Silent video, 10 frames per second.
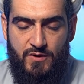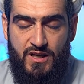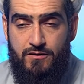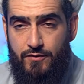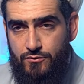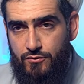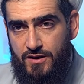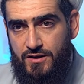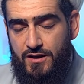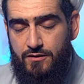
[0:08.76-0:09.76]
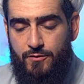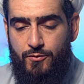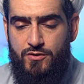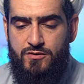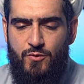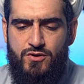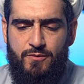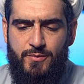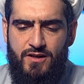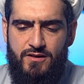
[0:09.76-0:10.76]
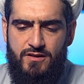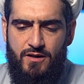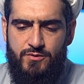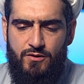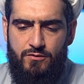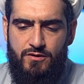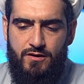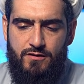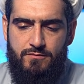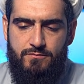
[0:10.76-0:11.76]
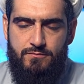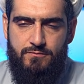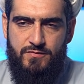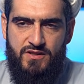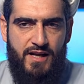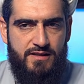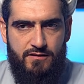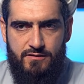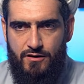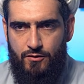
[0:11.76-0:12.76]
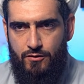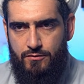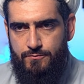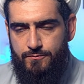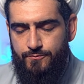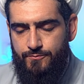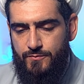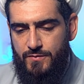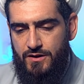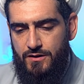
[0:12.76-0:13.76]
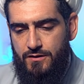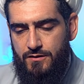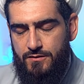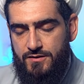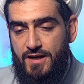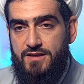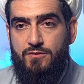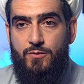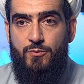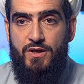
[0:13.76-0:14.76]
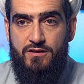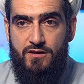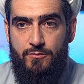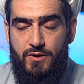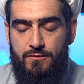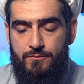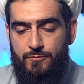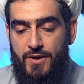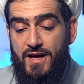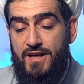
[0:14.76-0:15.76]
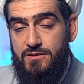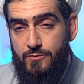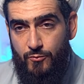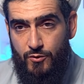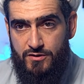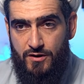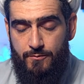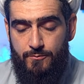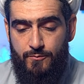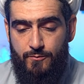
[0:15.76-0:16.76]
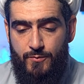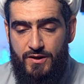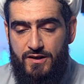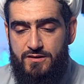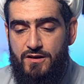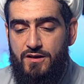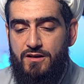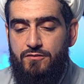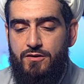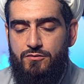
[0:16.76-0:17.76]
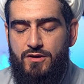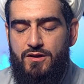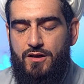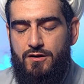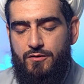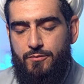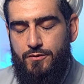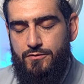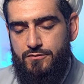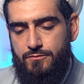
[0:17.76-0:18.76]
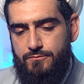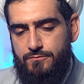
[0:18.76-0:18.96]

К ответу на данный вопрос можно подойти абсолютно с разных сторон и с разными методами. По-разному можно подойти к ответу на данный вопрос.